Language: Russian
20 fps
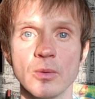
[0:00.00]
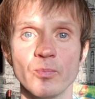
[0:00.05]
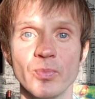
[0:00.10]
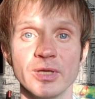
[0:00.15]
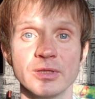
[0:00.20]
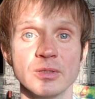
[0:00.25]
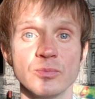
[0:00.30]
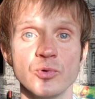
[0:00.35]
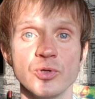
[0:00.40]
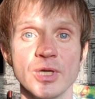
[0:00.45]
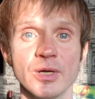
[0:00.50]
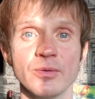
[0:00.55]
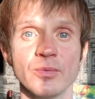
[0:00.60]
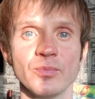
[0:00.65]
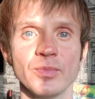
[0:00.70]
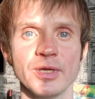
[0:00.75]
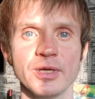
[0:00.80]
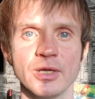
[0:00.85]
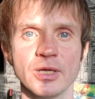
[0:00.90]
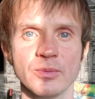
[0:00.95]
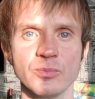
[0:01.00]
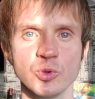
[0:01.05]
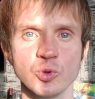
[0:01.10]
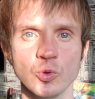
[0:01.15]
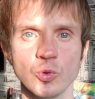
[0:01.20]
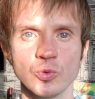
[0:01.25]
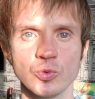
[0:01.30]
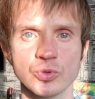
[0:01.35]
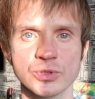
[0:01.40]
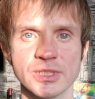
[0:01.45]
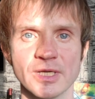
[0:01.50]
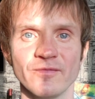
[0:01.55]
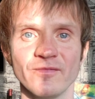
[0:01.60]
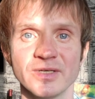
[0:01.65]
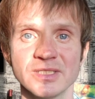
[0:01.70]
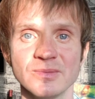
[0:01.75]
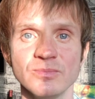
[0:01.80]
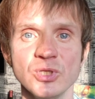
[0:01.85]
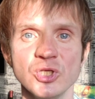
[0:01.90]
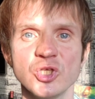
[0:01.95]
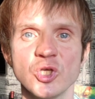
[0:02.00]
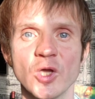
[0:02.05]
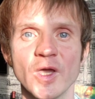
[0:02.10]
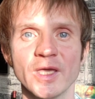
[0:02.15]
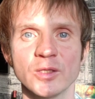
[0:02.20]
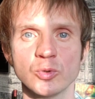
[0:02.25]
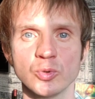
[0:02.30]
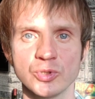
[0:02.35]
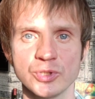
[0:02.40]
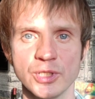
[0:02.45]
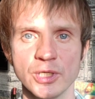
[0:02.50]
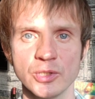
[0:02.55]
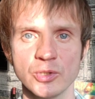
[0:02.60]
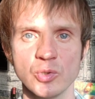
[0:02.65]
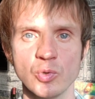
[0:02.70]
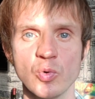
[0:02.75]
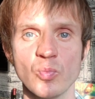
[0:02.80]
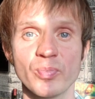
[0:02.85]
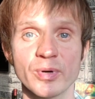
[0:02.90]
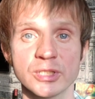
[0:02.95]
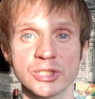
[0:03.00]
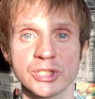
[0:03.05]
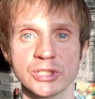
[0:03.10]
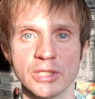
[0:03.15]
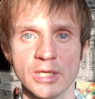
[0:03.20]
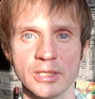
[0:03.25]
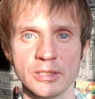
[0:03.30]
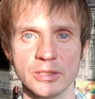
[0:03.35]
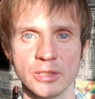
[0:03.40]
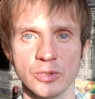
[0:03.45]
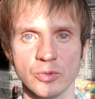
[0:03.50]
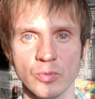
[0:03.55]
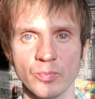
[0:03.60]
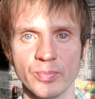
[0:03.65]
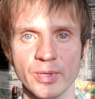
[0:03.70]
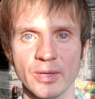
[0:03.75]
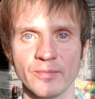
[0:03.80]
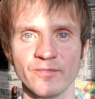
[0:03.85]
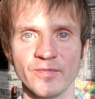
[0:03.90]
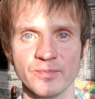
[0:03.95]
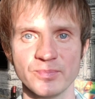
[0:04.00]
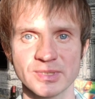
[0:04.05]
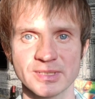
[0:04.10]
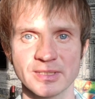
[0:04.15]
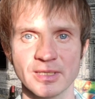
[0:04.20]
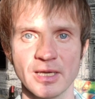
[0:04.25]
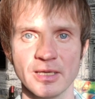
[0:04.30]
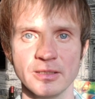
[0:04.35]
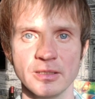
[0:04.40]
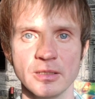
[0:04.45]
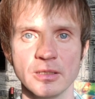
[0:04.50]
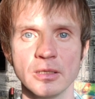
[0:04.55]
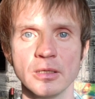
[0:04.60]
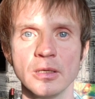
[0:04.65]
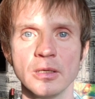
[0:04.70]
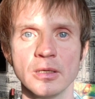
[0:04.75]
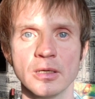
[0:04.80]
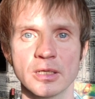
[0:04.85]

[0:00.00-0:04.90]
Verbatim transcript: Поэтому я вам рекомендую, друзья, возьмите эту технику, прочитайте почитайте ее прямо в описании,